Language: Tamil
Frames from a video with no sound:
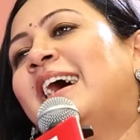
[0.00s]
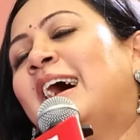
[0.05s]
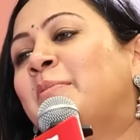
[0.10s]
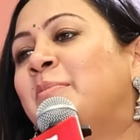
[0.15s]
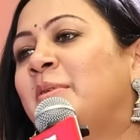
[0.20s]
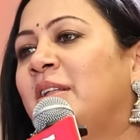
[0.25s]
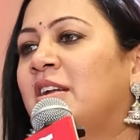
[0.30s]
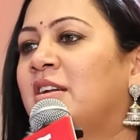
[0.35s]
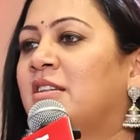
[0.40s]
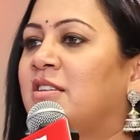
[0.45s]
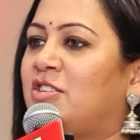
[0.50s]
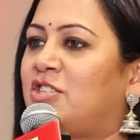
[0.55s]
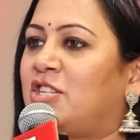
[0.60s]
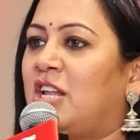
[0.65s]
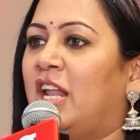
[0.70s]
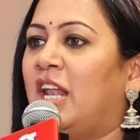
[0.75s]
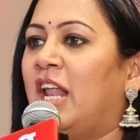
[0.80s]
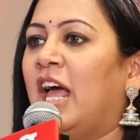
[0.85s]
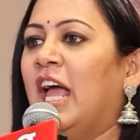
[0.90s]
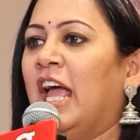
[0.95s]
அப்படின்னு
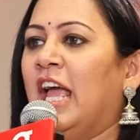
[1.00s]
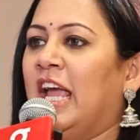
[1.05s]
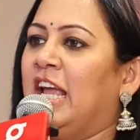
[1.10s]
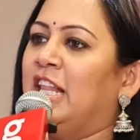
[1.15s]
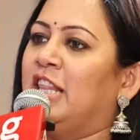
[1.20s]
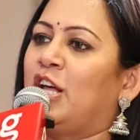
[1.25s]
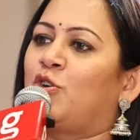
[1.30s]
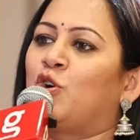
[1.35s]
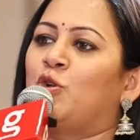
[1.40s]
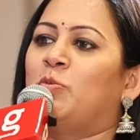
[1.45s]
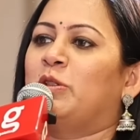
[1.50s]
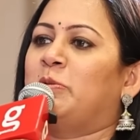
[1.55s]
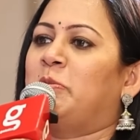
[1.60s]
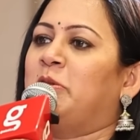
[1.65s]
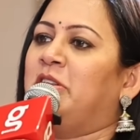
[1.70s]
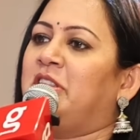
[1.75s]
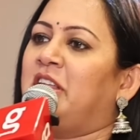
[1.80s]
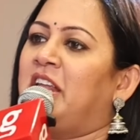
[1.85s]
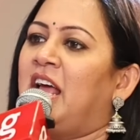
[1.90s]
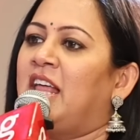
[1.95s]
இருந்துச்சுன்னா என்ன இந்த குடும்பத்தை
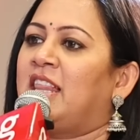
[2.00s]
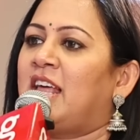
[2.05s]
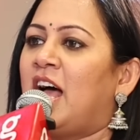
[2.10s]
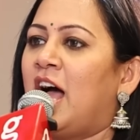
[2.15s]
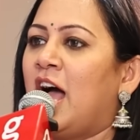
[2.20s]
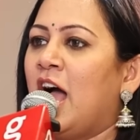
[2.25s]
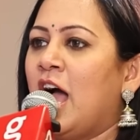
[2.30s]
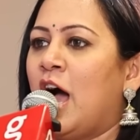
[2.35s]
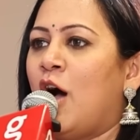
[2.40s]
பற்றி தெரியாதா